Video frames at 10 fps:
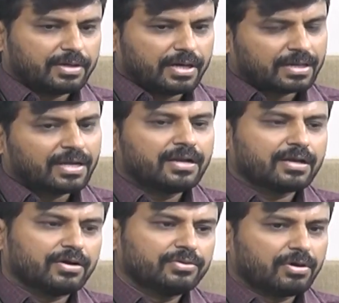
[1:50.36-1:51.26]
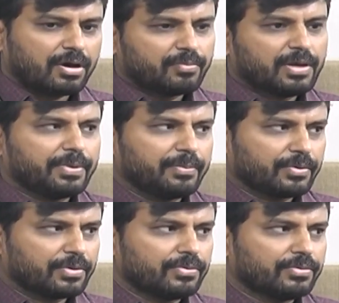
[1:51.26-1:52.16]
అట్లానే కాదు నార్మల్
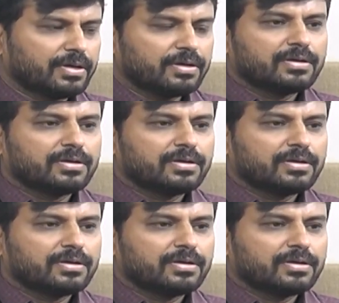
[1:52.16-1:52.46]
పీపుల్ కూడా